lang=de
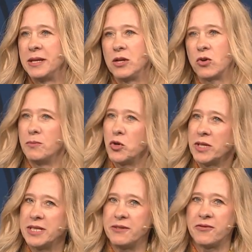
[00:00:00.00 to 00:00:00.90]
die
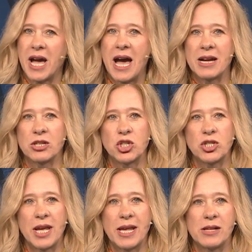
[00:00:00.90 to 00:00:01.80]
Community Fragen
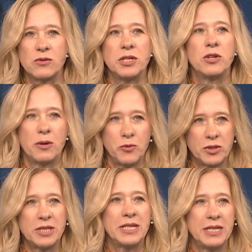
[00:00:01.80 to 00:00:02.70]
stellt und die
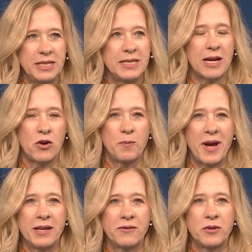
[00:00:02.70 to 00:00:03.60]
Community diese auch
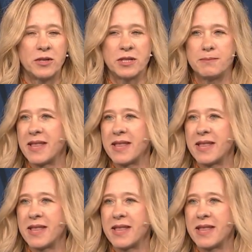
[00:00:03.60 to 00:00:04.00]
beantwortet,